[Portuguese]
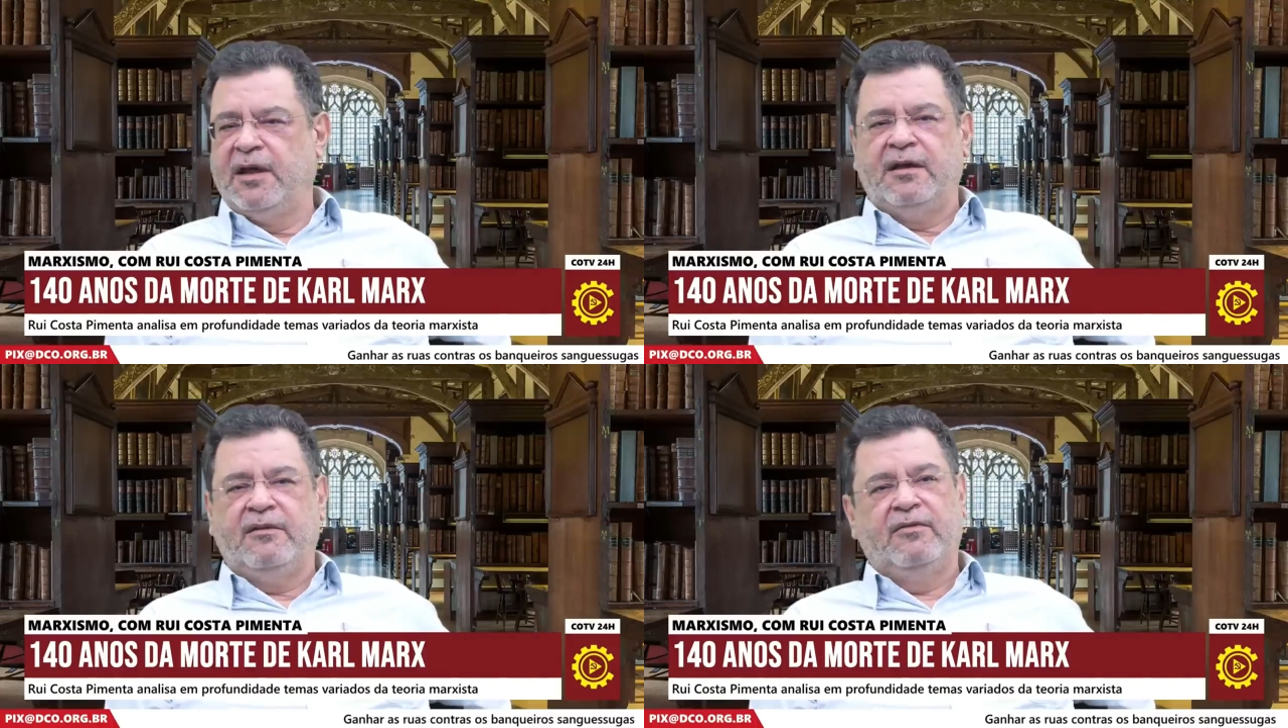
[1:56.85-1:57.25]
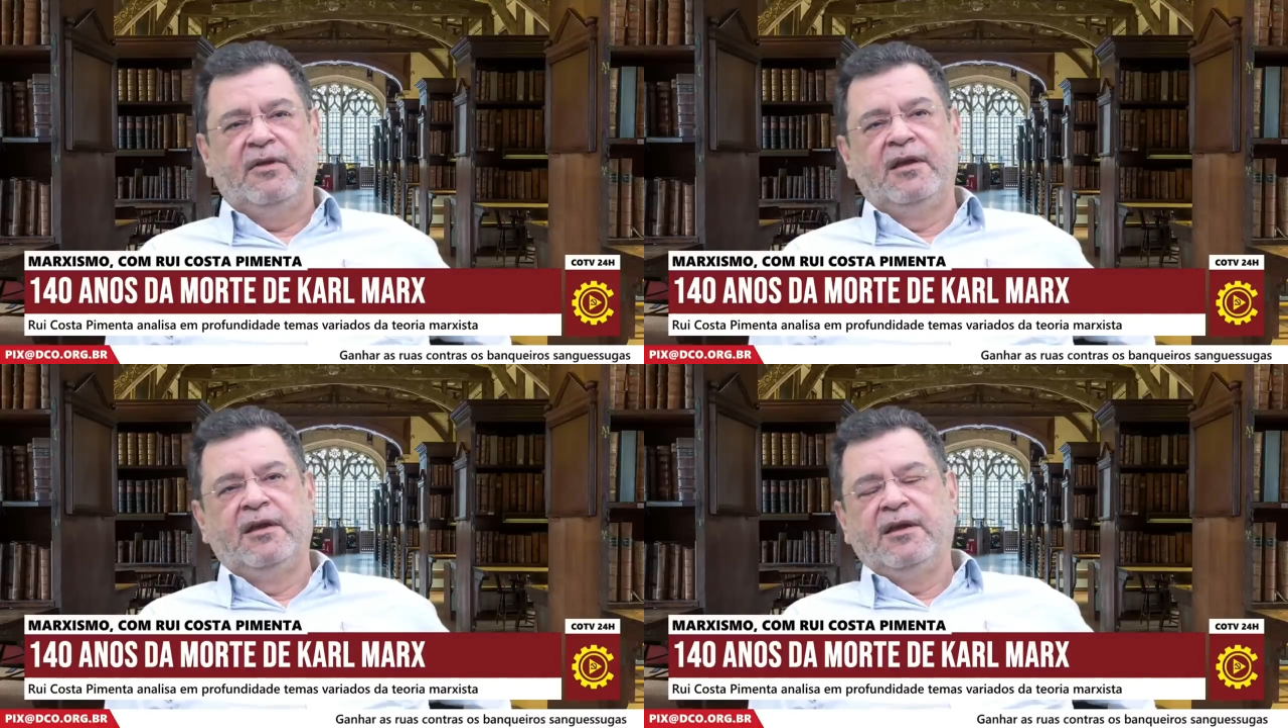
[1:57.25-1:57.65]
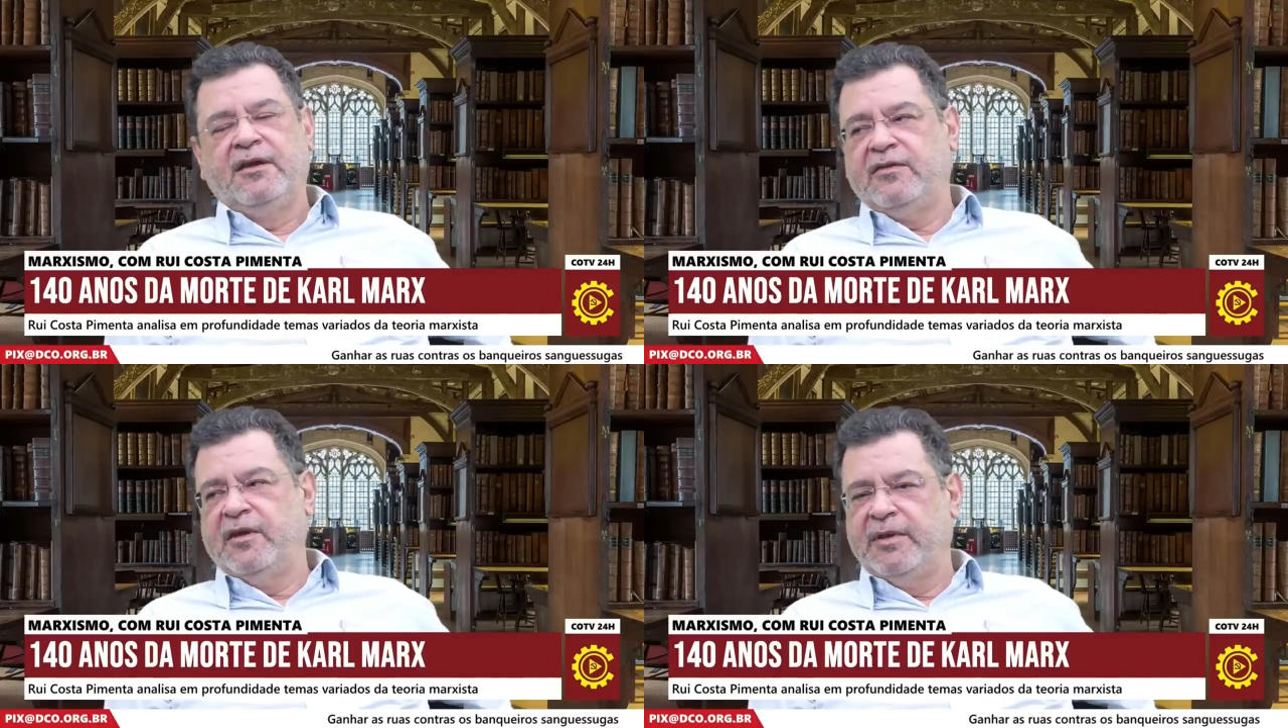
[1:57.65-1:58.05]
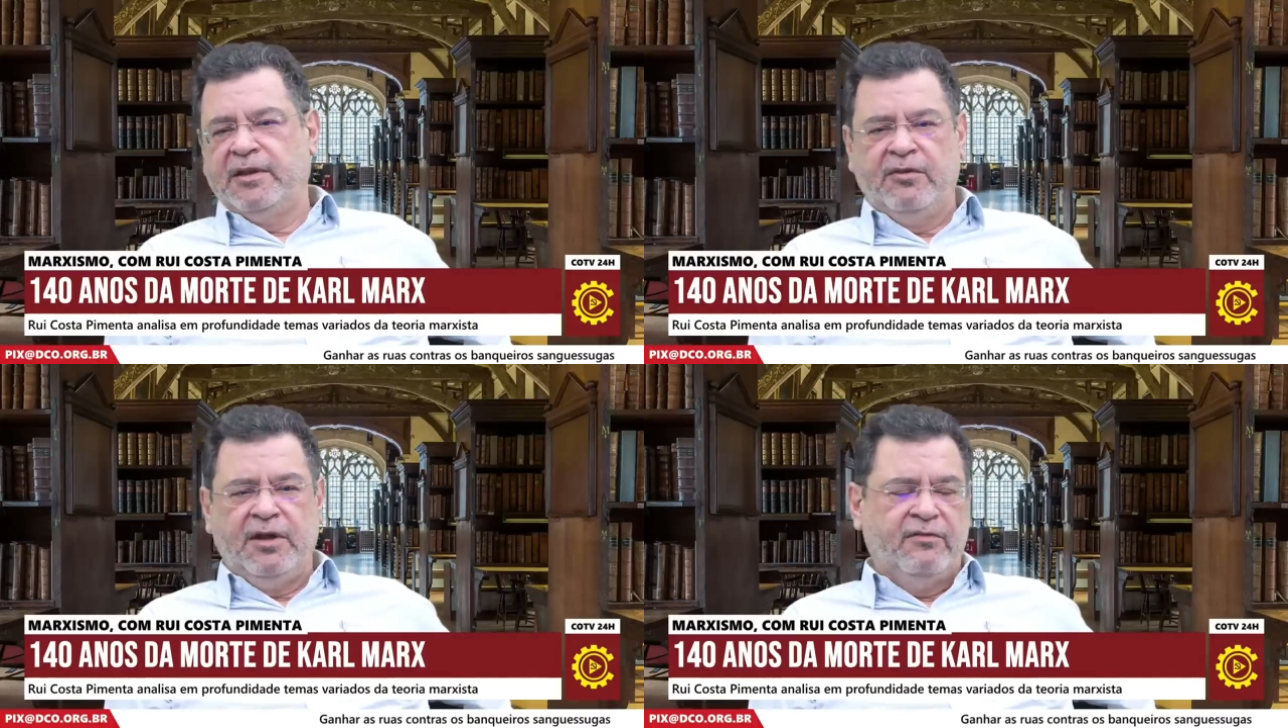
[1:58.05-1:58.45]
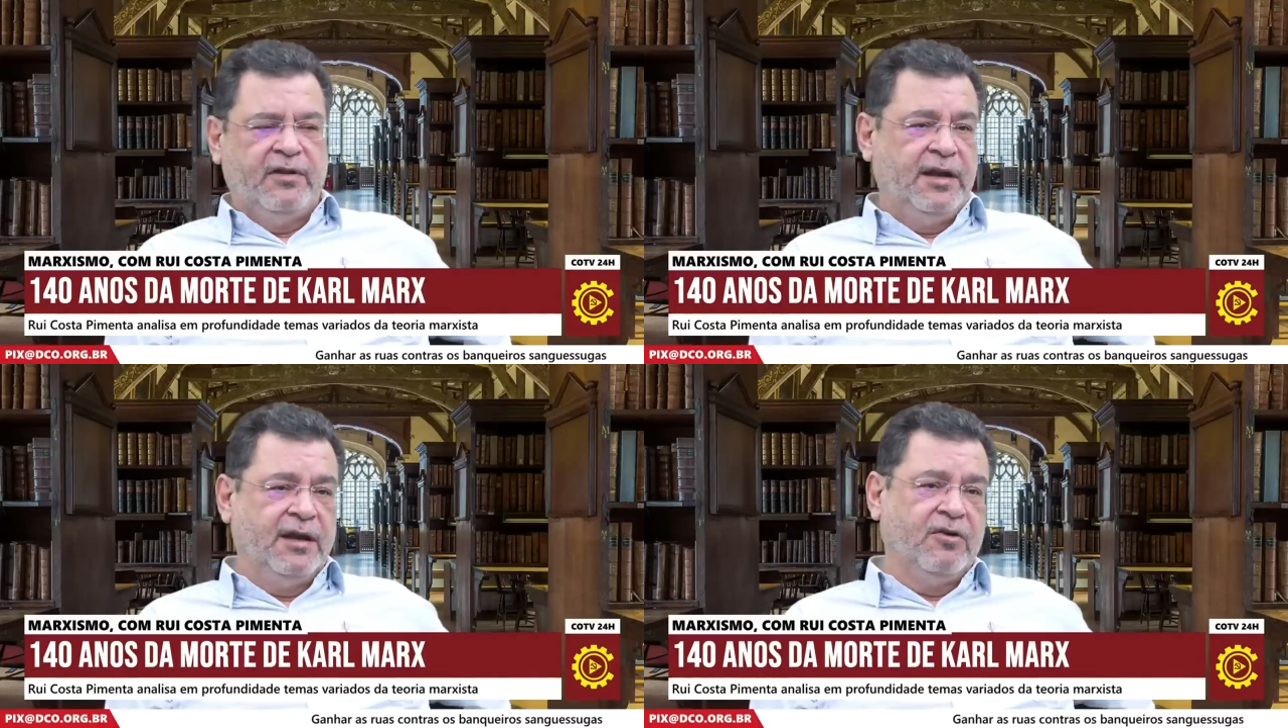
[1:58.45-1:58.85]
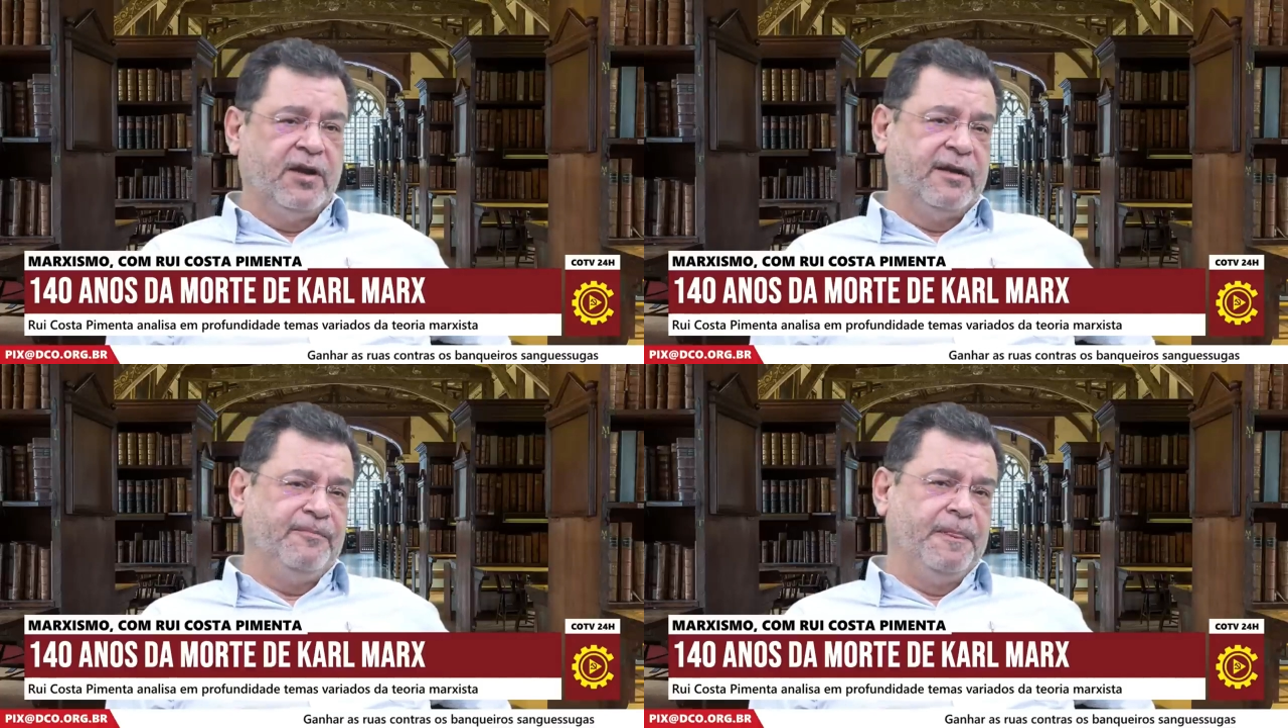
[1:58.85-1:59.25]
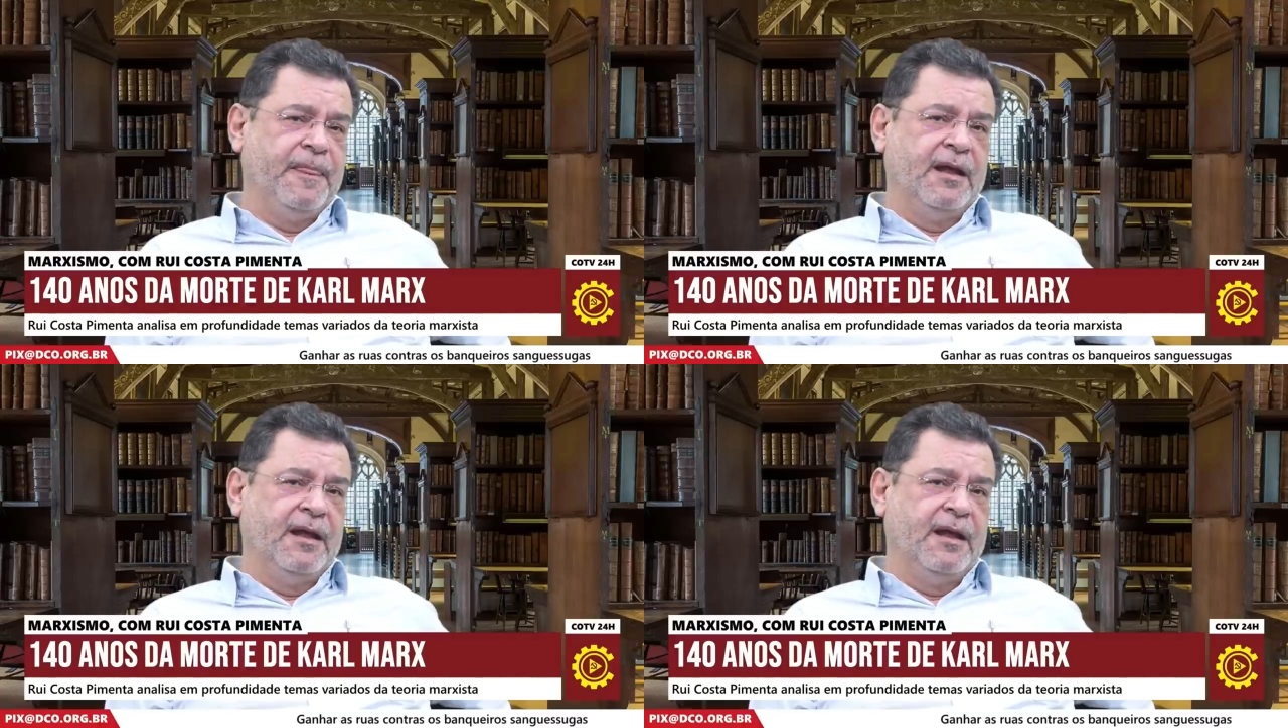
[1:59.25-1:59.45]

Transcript: Ah, isso é uma teoria velha. Agora,